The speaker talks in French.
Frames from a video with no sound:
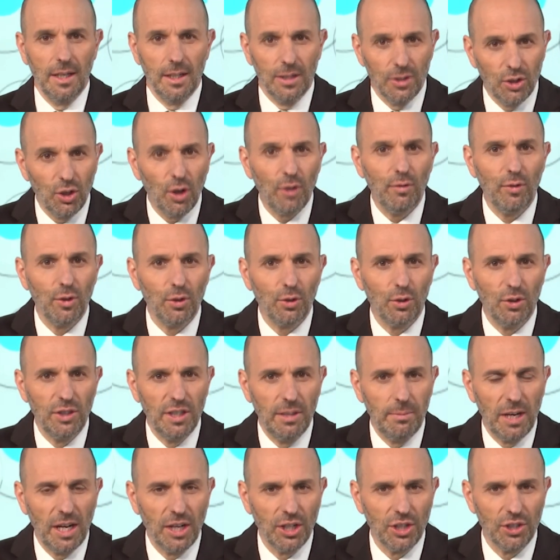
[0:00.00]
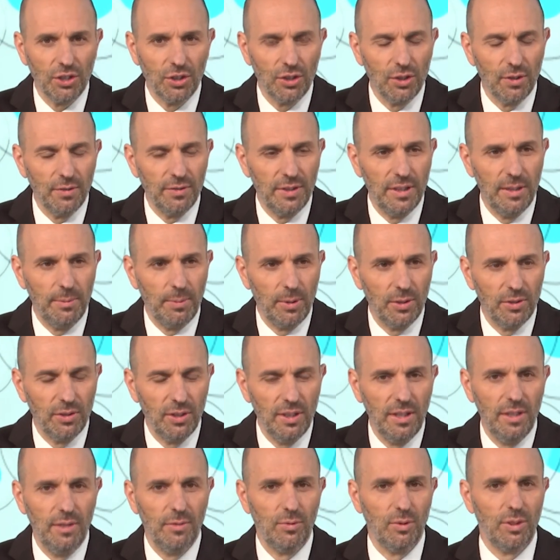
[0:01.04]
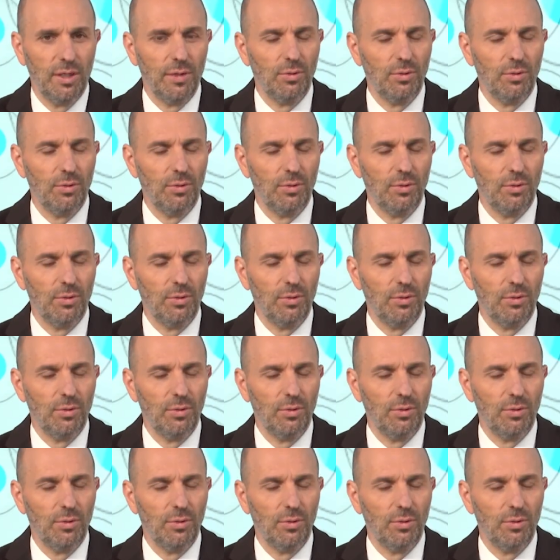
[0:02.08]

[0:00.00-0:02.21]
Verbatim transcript: Dans votre démarche, Jean-Philippe Antoline, vous